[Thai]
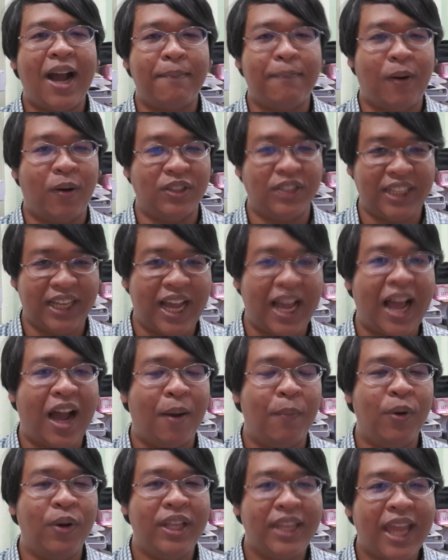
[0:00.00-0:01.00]
ระป๋องสีขาว
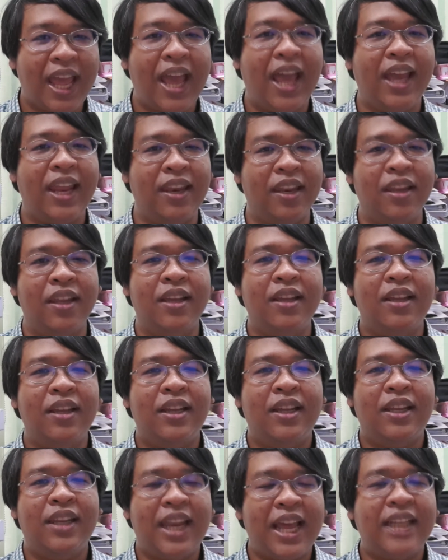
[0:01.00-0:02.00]
พวกนี้แทน
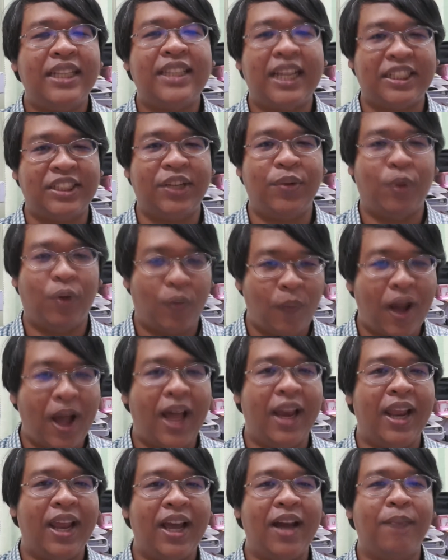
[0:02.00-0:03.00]
น่าจะสะดวกกว่า
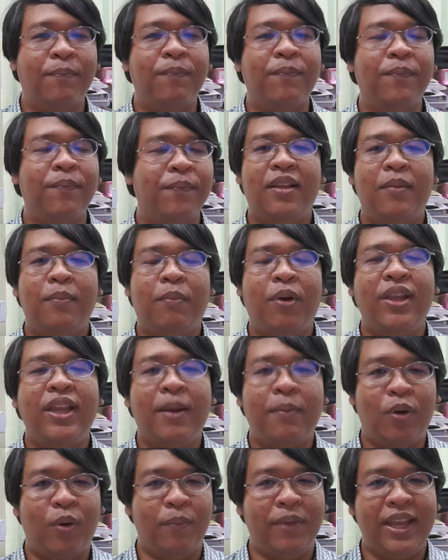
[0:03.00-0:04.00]
นะครับเพราะอ
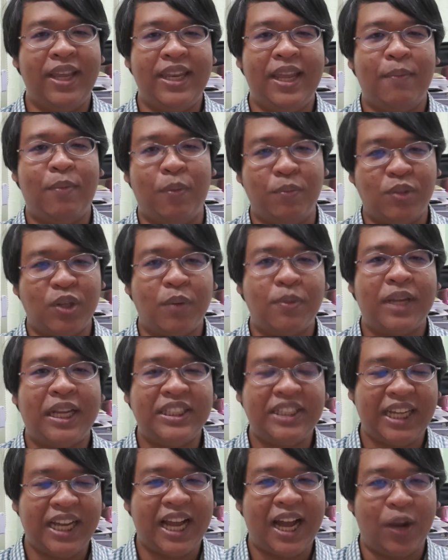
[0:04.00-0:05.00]
ย่างผมเองเนี่ยผมชอบใช้
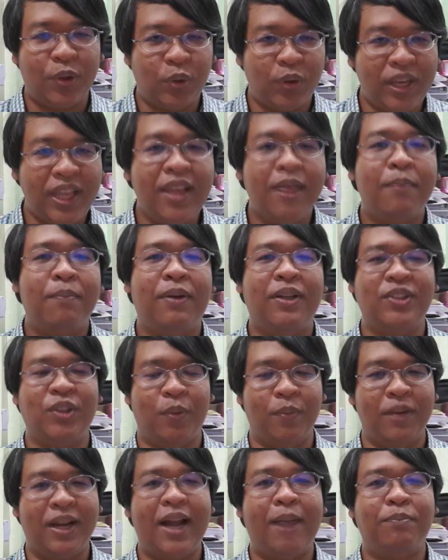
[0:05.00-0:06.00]
สีขาวตัวนี้ผส
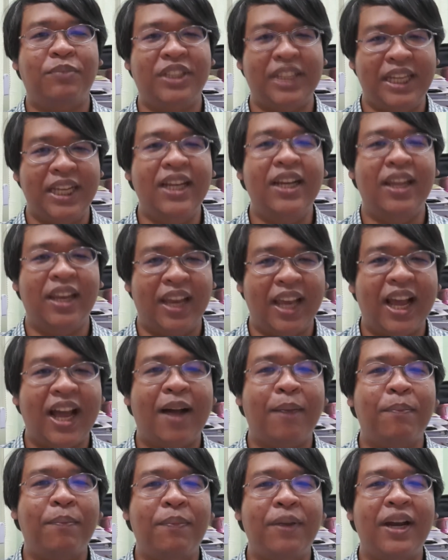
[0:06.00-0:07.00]
มกับสีอื่นนะค
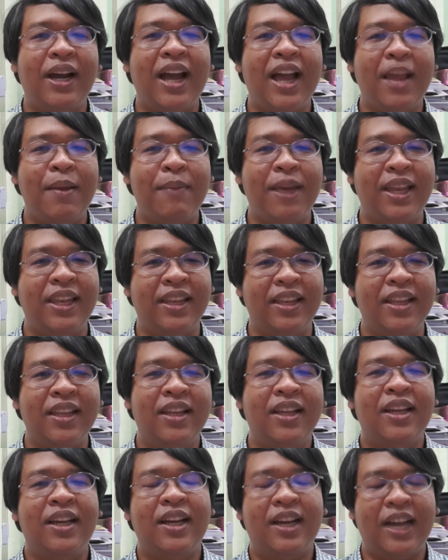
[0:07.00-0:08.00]
รับเพื่อให้มัน
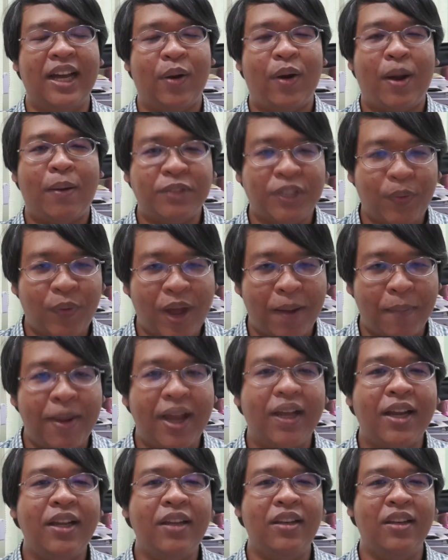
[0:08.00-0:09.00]
เกิดความสว่างมา
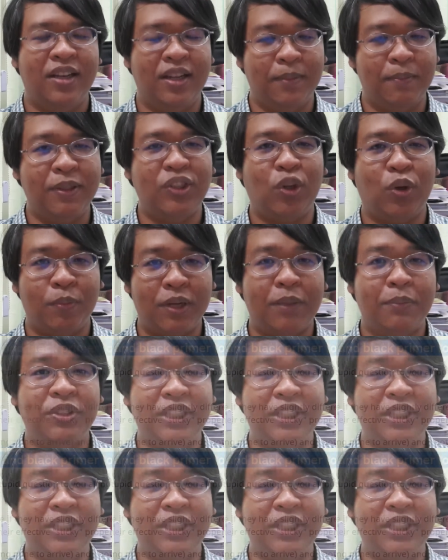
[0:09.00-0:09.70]
กขึ้นหรือผสมกับ